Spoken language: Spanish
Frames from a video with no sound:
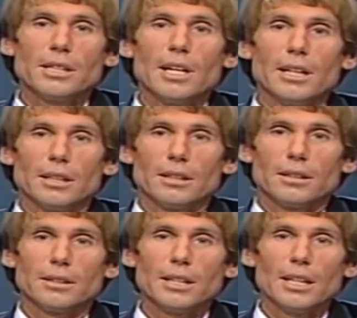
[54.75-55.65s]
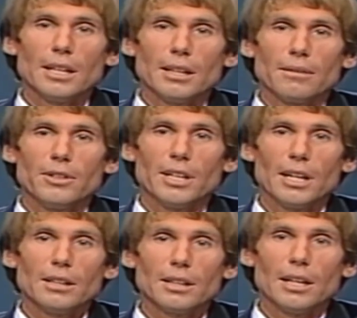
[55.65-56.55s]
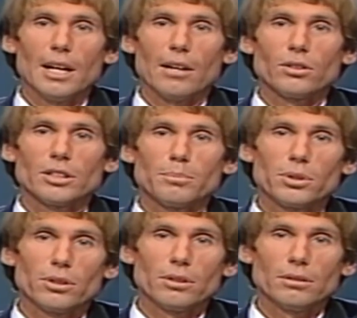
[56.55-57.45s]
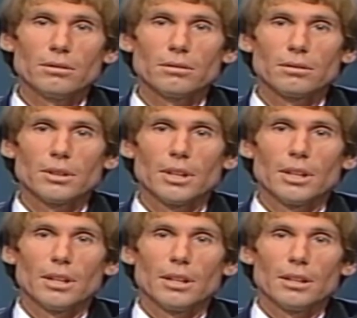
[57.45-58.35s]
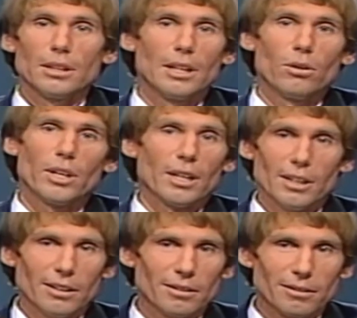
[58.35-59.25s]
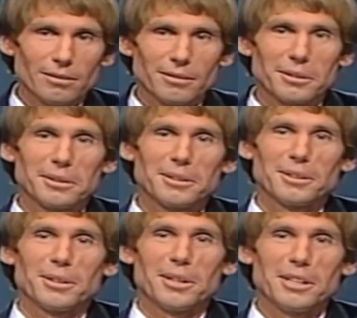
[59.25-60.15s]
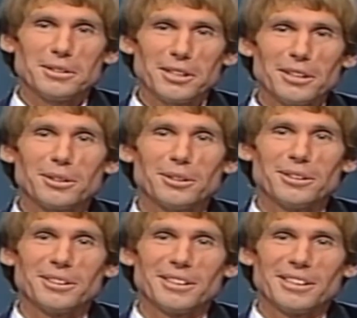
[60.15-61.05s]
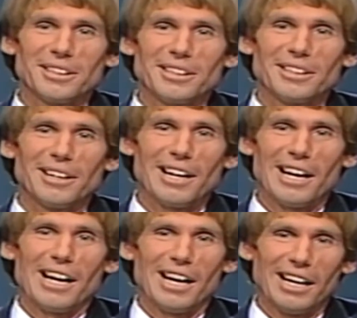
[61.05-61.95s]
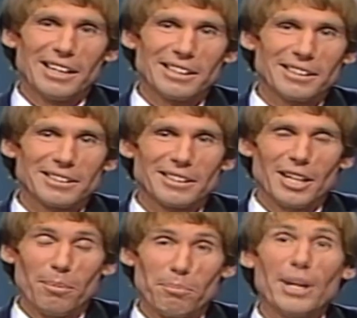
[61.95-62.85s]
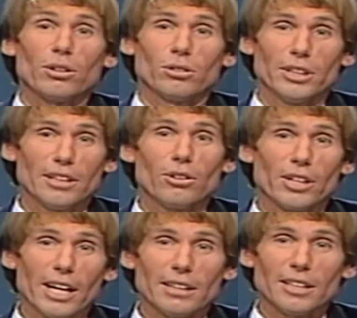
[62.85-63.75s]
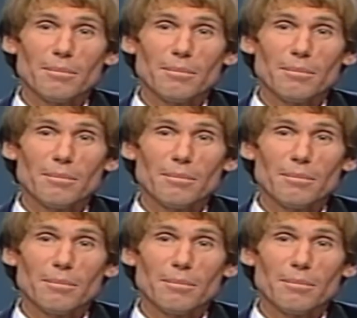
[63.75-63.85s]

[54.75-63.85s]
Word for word: Chile sigue vigente la concepción de lo que, insisto, los expertos en lograr